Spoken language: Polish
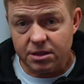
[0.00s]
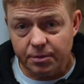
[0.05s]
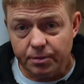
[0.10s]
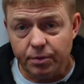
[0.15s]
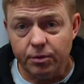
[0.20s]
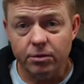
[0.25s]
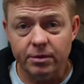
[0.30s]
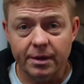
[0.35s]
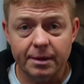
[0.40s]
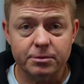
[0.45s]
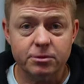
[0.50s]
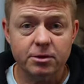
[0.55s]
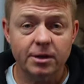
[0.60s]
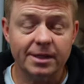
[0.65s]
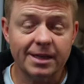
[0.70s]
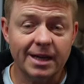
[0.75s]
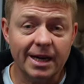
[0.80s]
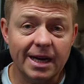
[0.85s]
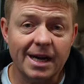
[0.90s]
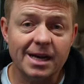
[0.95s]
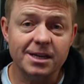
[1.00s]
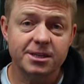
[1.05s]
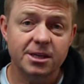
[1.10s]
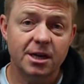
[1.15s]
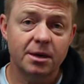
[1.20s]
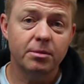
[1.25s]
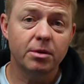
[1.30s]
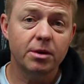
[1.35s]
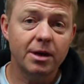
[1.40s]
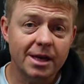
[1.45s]
typu na przykład karasie
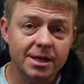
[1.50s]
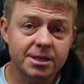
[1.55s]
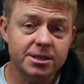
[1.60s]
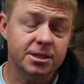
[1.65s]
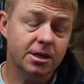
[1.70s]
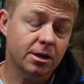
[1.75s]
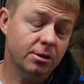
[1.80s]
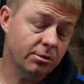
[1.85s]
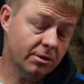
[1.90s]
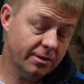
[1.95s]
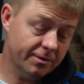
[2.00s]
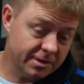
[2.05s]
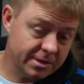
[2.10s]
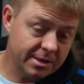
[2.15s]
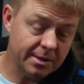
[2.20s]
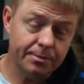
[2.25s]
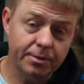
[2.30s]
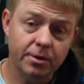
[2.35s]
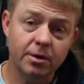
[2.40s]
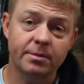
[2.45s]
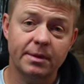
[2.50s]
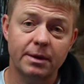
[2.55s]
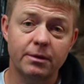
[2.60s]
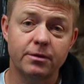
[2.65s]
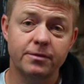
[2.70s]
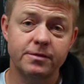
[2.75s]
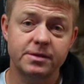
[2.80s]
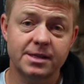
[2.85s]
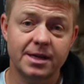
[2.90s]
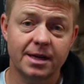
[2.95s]
albo leszcze, które występują na
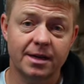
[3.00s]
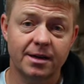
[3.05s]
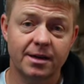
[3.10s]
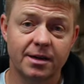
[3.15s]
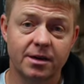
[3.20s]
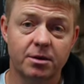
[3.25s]
łowiskach